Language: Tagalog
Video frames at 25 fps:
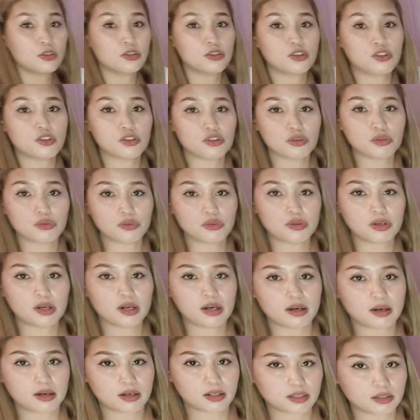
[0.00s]

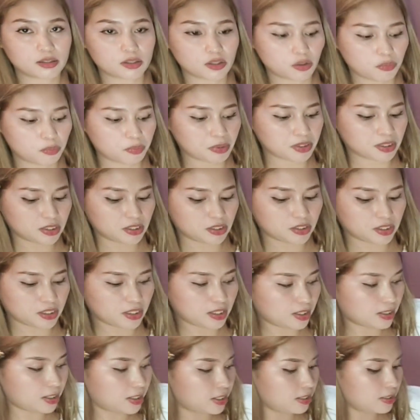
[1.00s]
sugar. So, pasensya
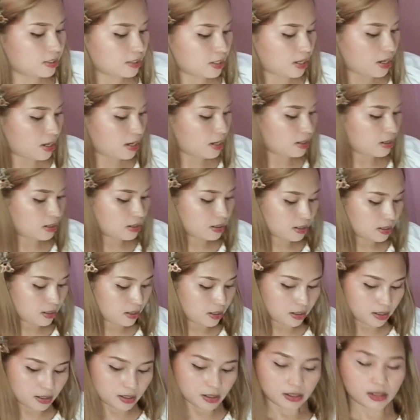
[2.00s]
na guys ha.
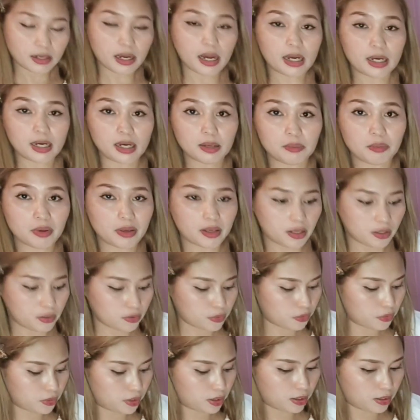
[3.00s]

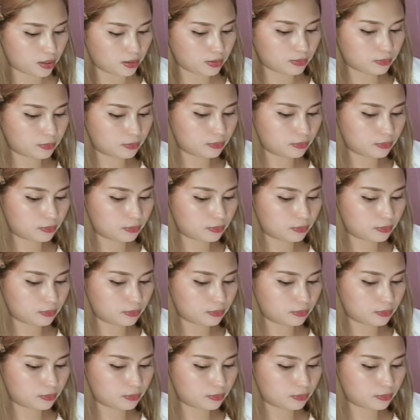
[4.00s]
Kakamayin ko na.